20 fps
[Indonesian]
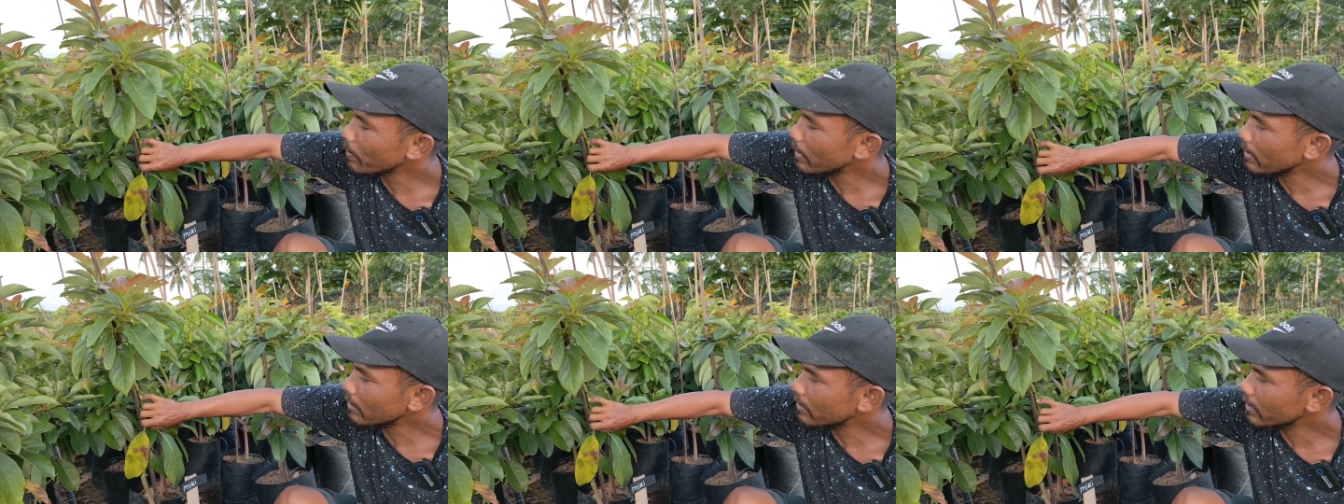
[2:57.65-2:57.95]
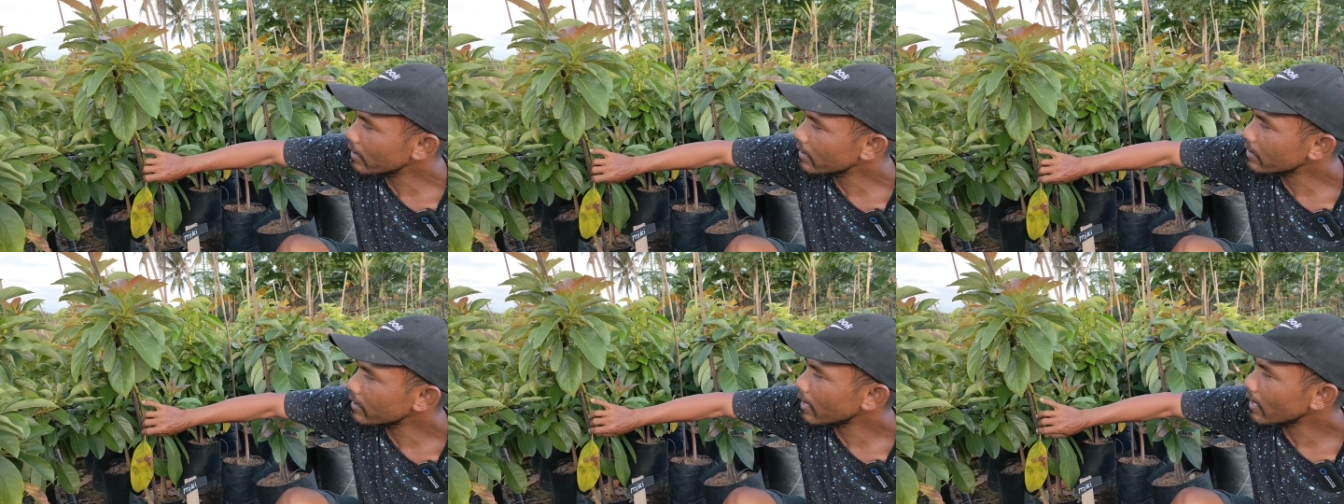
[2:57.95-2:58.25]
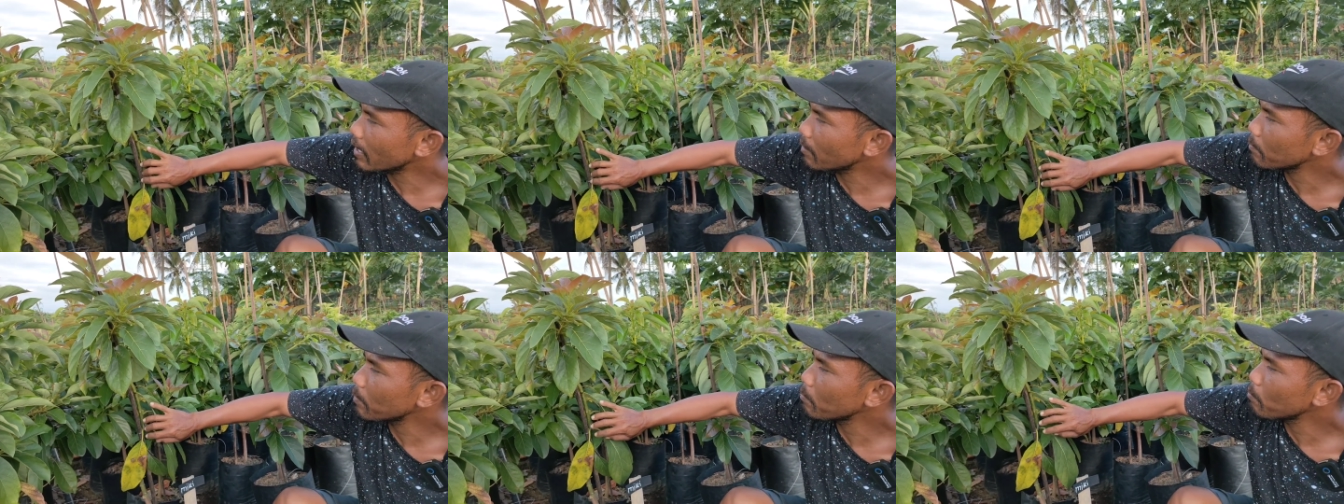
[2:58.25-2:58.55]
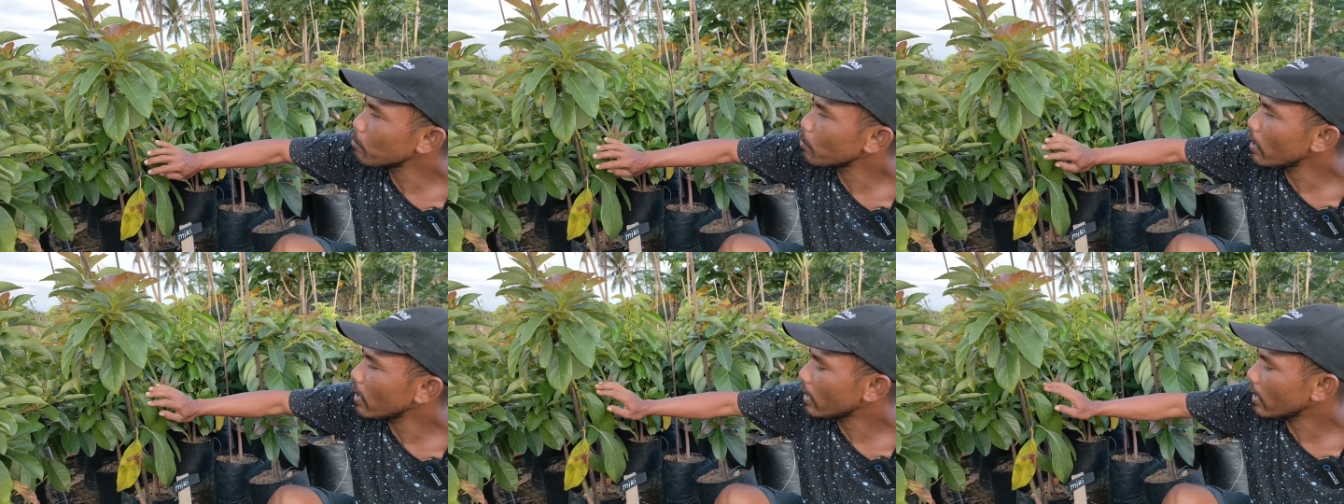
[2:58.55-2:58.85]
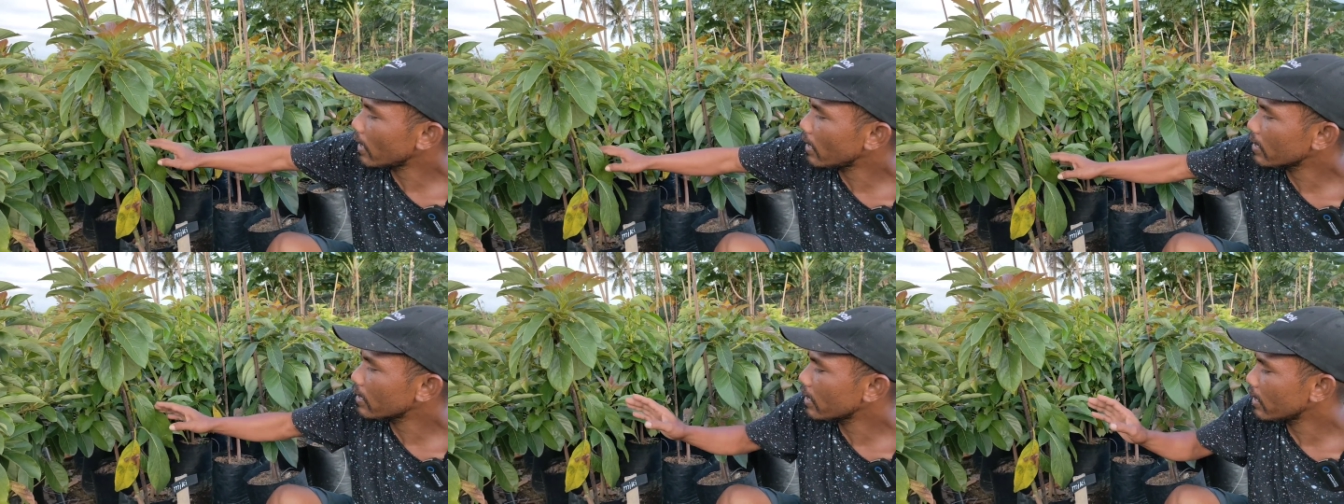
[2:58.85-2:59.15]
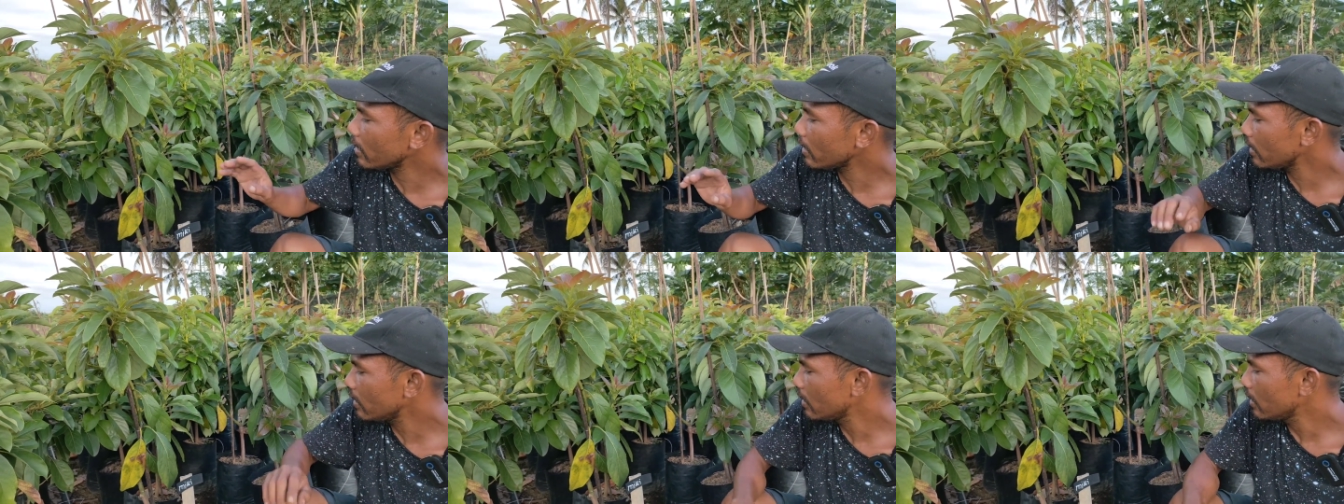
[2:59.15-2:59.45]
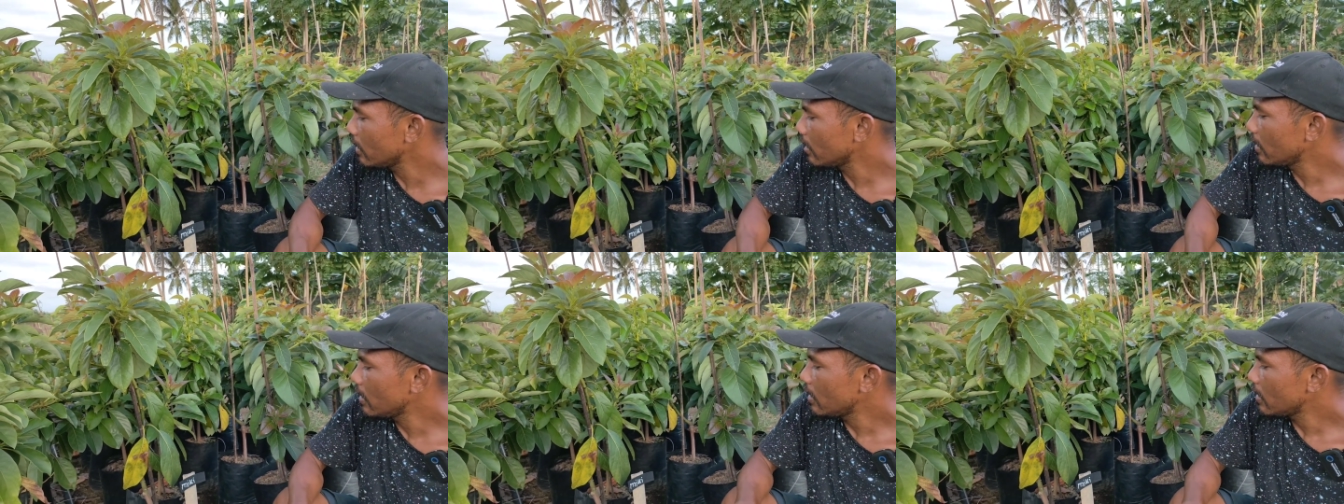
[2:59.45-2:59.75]
praktek cara membuahkannya
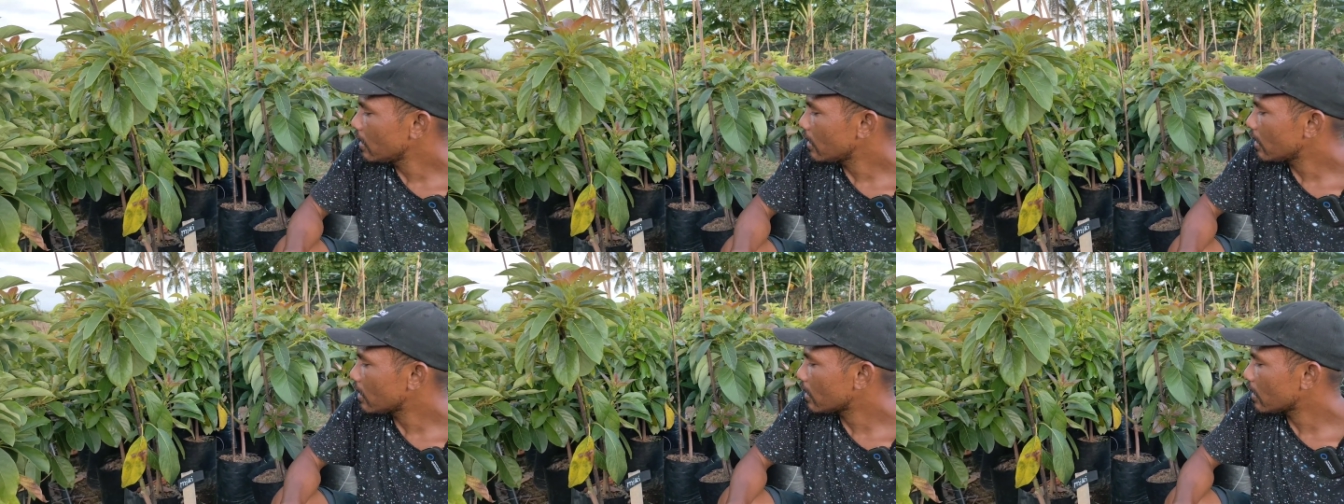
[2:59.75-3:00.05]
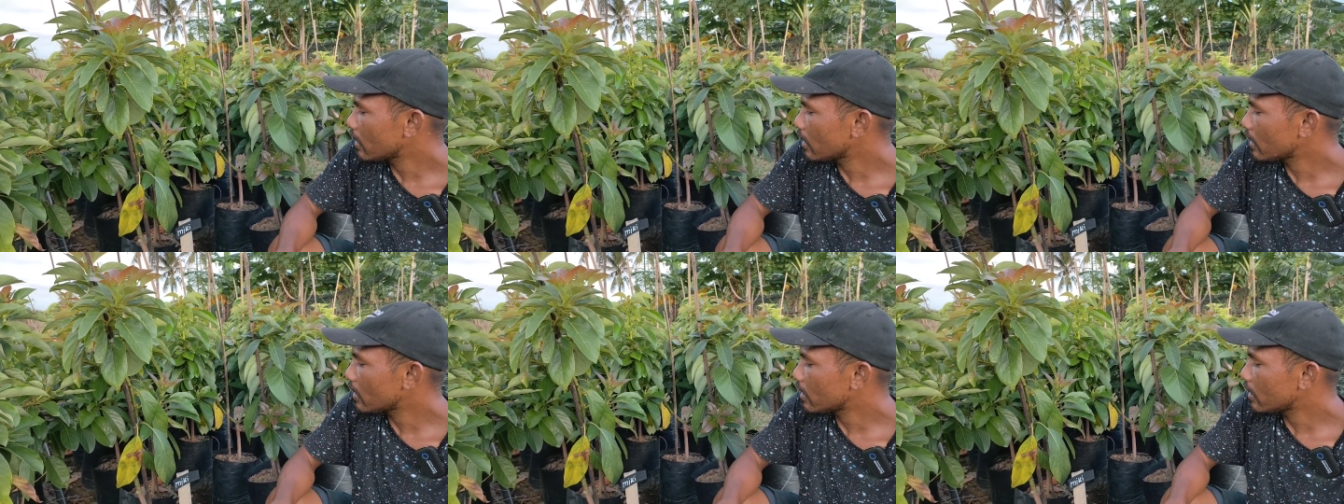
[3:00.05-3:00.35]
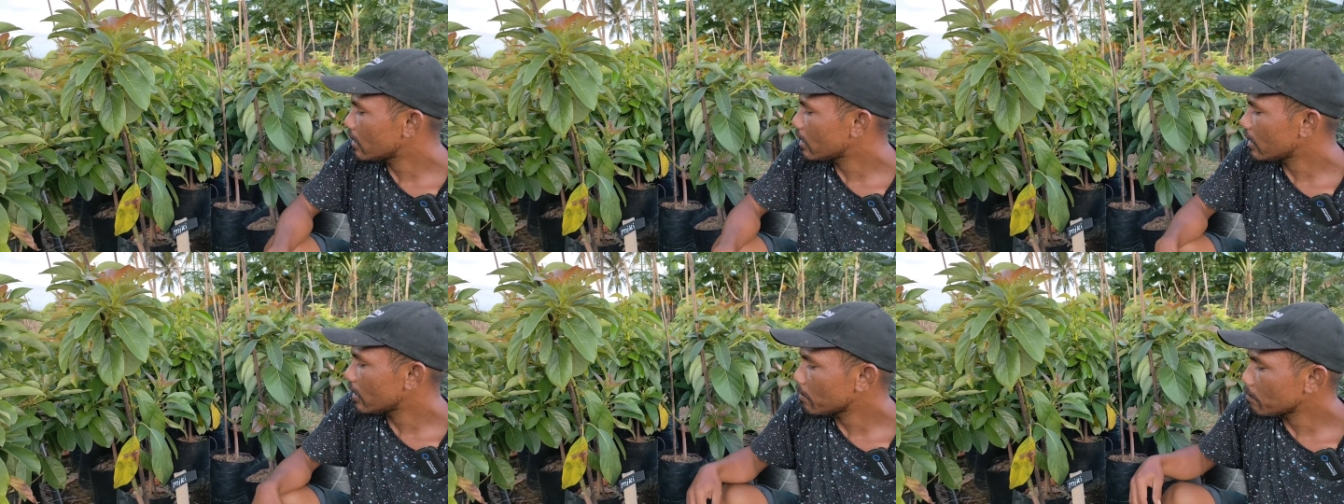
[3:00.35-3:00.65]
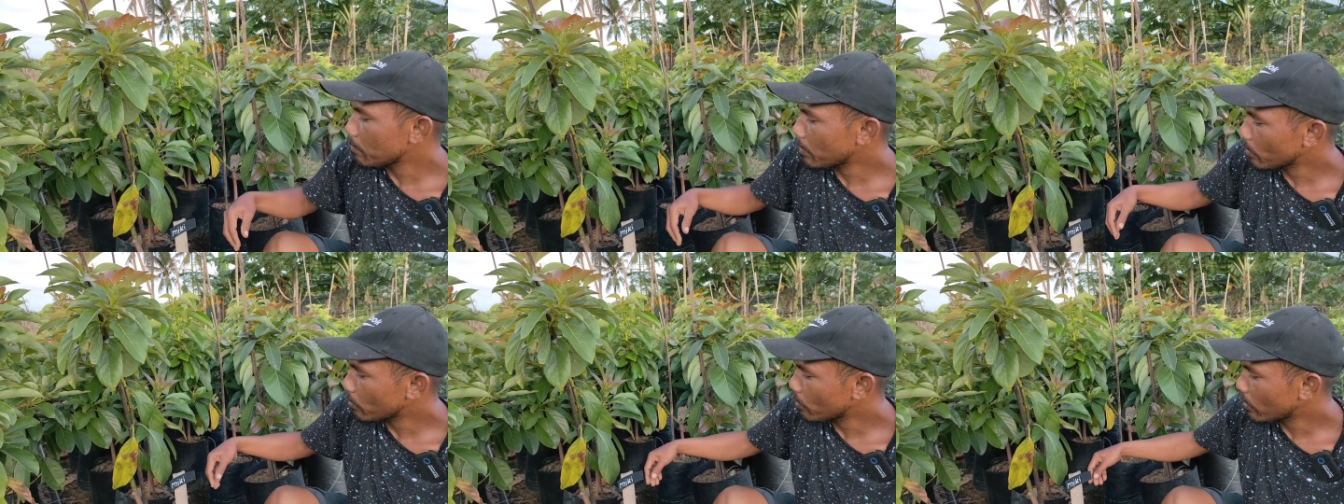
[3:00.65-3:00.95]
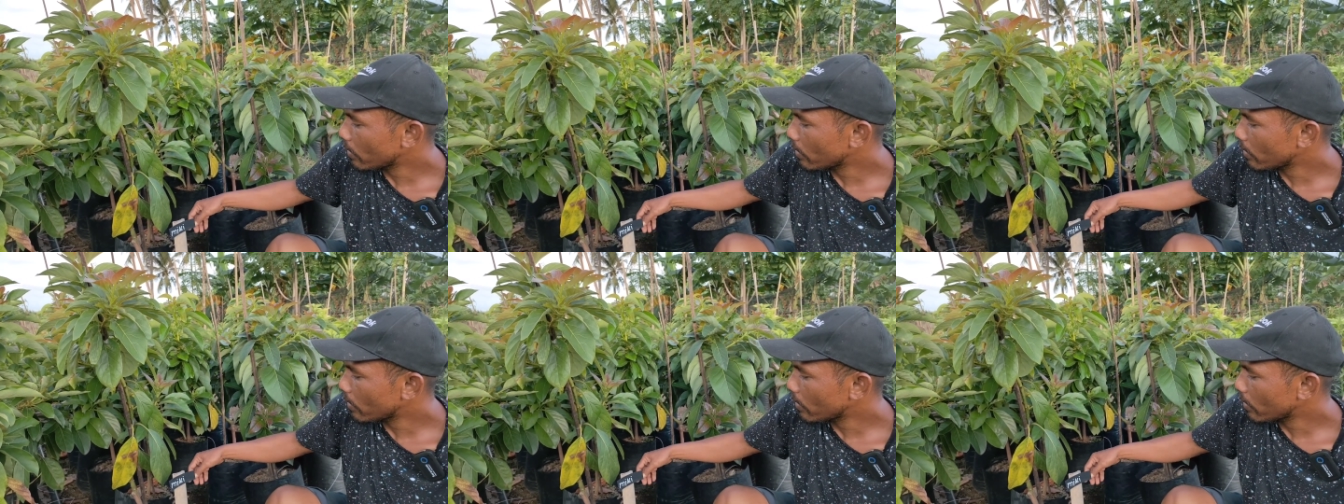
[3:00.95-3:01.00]
uh, yang